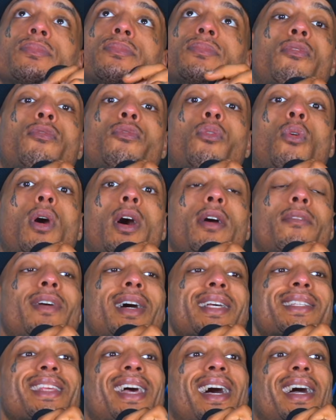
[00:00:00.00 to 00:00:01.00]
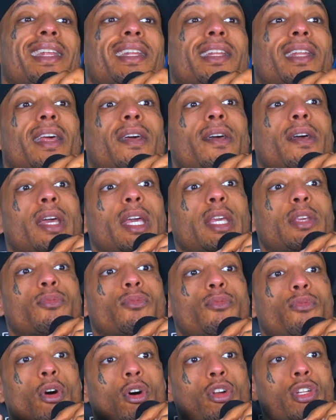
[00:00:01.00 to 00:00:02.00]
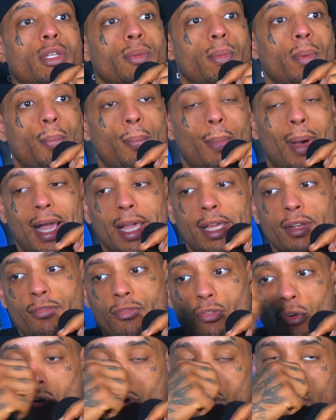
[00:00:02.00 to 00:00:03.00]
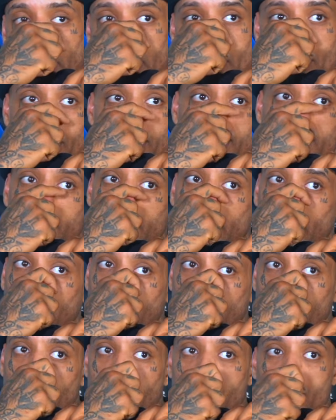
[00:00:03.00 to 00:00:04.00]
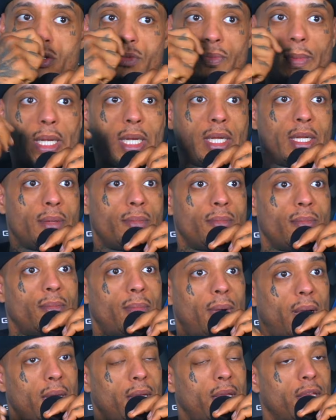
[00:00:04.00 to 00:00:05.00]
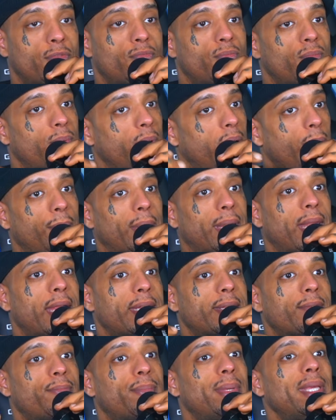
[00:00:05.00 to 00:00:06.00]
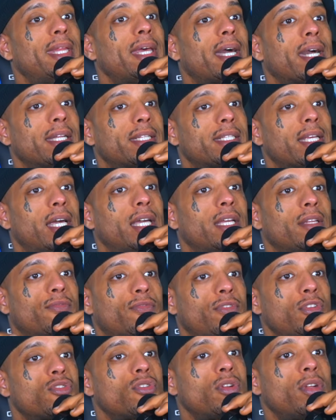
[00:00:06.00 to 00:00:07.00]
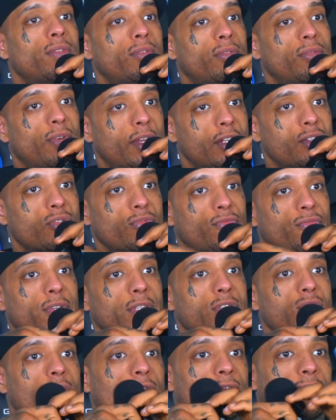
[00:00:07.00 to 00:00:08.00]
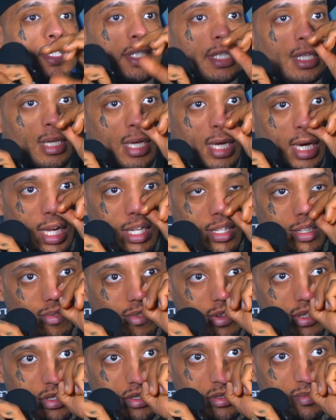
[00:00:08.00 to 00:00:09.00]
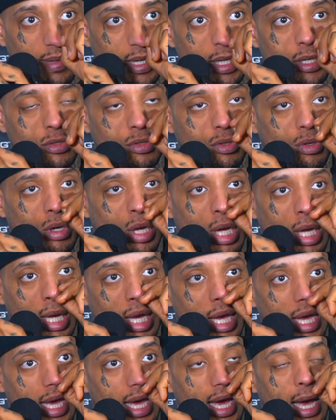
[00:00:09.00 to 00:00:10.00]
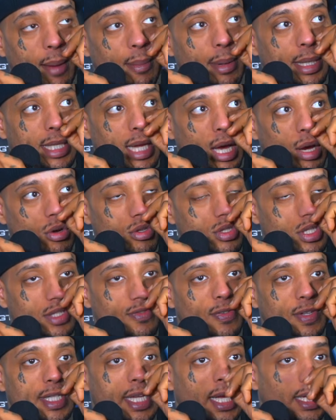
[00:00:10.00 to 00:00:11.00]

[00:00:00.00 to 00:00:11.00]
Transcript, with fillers: Vorher war es ein, ich wollte mit meinen Freunden sozusagen, weißt du, meine, mein, ich, man hat Bilder geteilt, wie so eine, weißt du, wie so eine Visitenkarte, weißt du, was meine so. Aber daraus ist was